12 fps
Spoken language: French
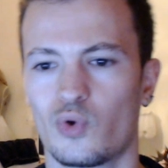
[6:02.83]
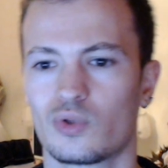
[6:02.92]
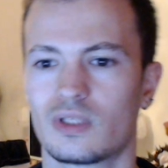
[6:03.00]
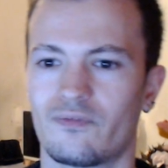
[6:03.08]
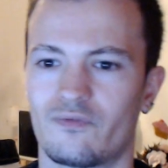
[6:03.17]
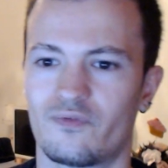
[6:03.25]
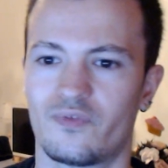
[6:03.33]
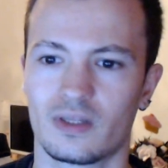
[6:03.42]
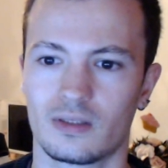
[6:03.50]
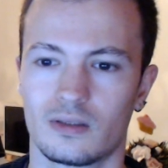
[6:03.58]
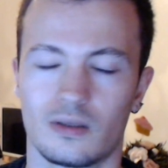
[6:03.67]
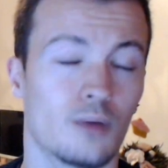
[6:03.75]

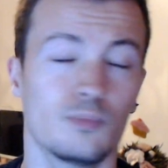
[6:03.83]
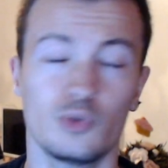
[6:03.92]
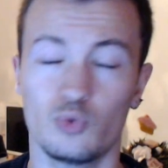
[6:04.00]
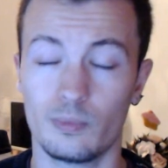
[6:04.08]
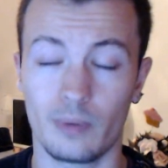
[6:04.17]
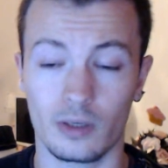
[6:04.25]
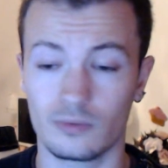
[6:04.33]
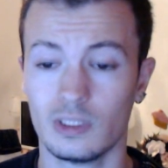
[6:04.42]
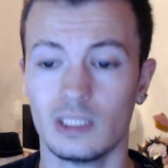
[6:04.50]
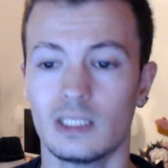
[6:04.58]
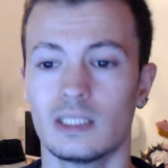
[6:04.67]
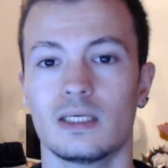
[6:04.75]
à, à minuit pardon,
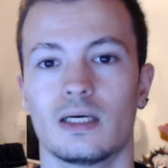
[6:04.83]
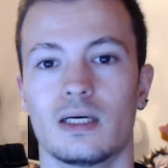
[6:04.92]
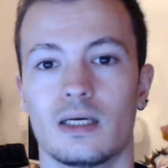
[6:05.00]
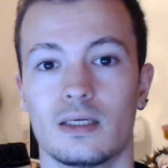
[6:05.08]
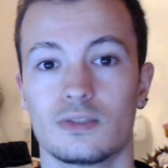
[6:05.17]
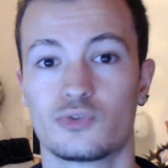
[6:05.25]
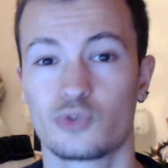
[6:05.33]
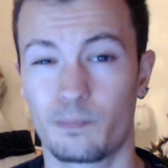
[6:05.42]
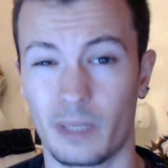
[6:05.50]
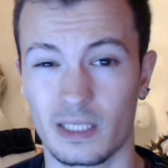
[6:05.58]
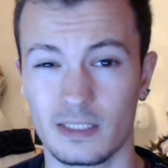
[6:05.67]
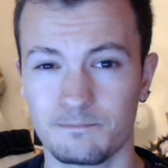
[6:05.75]
euh, sur
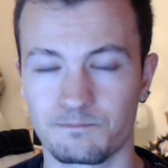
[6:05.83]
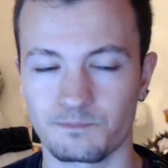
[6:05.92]
Paris.